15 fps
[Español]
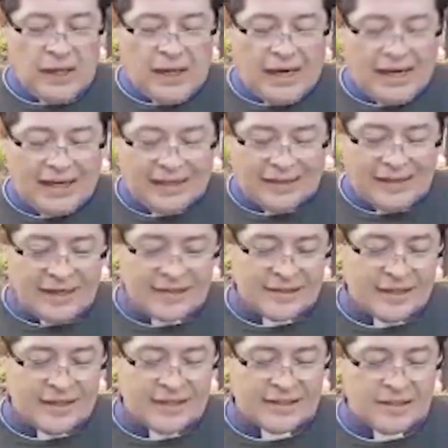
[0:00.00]
al
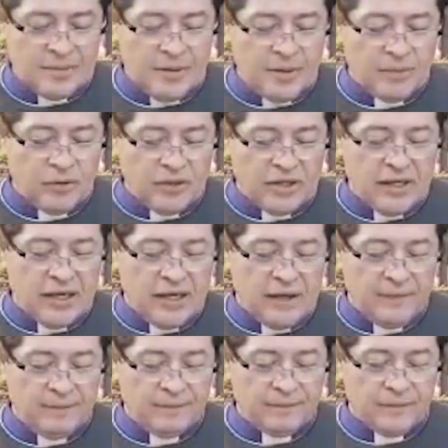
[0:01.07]
atardecer de ese mismo día,
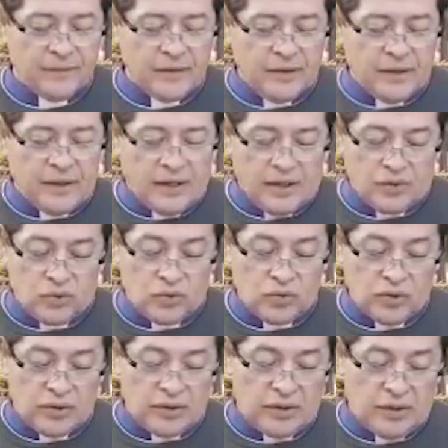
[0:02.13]
Jesús
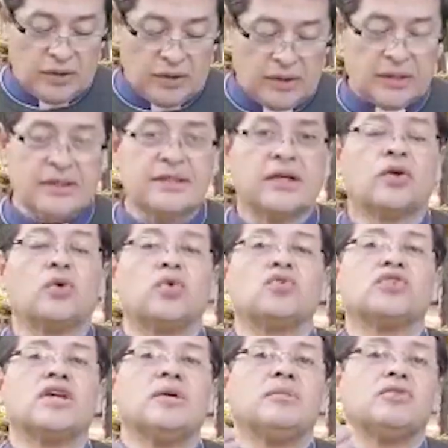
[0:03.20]
dice,
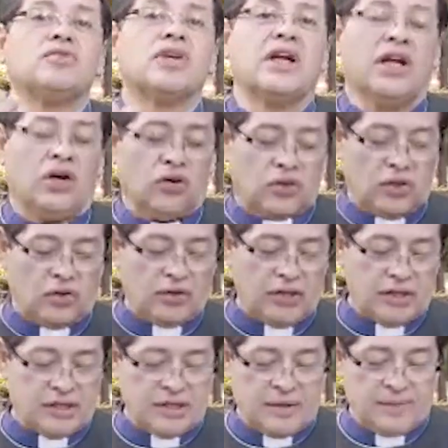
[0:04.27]
crucemos a la otra
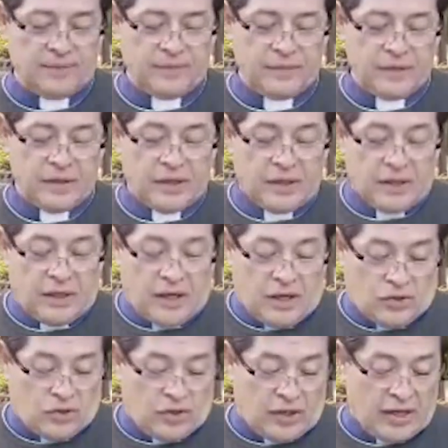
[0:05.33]
orilla.
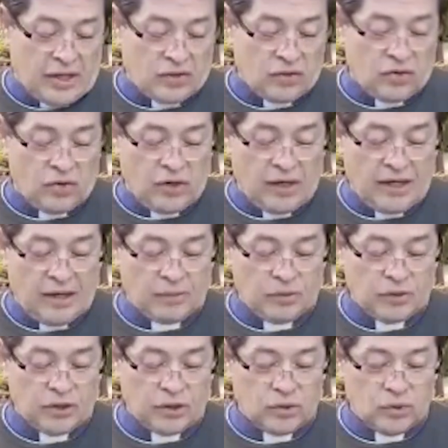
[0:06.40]
Ellos dejando a la
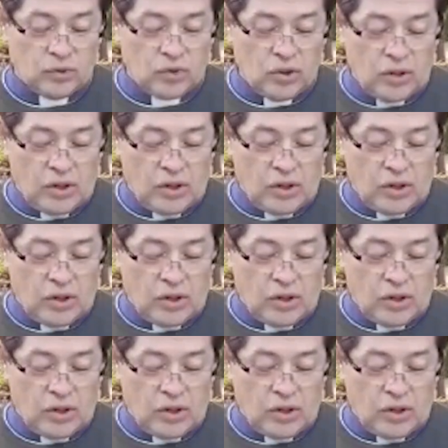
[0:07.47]
multitud,